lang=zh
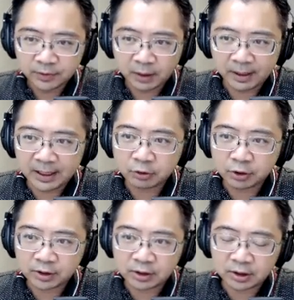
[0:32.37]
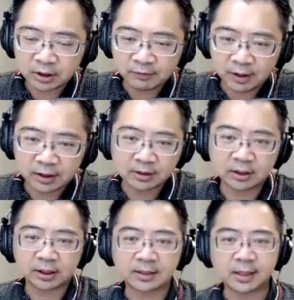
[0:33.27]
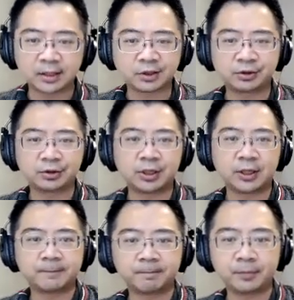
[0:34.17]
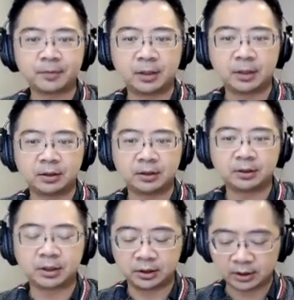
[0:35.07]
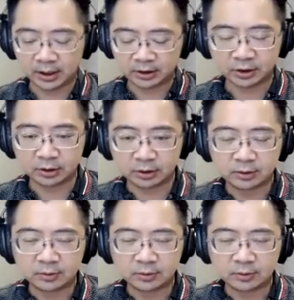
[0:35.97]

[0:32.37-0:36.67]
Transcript: 那 Bellatrix 这个地方，刚才大概三个小时之前，呃，整个开始